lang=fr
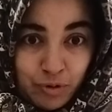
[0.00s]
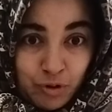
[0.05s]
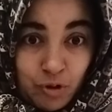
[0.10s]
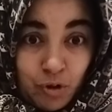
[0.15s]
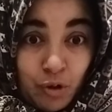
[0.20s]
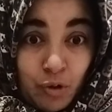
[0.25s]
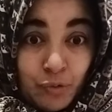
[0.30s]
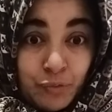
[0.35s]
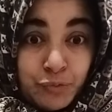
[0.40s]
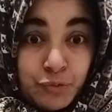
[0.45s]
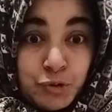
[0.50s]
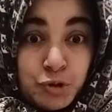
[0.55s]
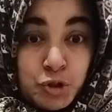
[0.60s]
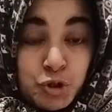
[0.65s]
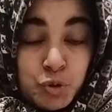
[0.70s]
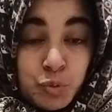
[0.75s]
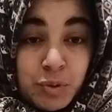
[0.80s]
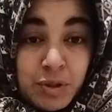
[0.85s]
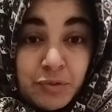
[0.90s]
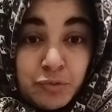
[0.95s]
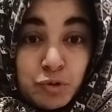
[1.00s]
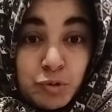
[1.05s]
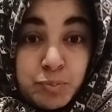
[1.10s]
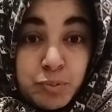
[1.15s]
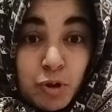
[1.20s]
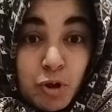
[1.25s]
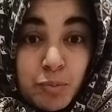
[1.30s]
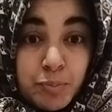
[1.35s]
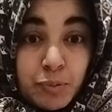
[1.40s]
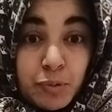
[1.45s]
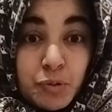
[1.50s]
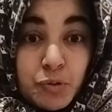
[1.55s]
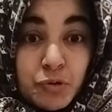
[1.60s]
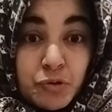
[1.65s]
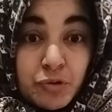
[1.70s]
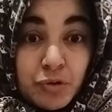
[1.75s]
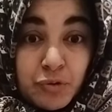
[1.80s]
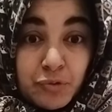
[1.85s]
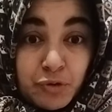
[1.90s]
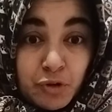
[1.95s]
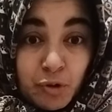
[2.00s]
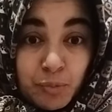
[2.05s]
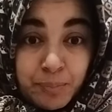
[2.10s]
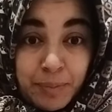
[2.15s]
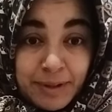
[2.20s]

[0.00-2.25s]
quand vous tuez vos propres enfants,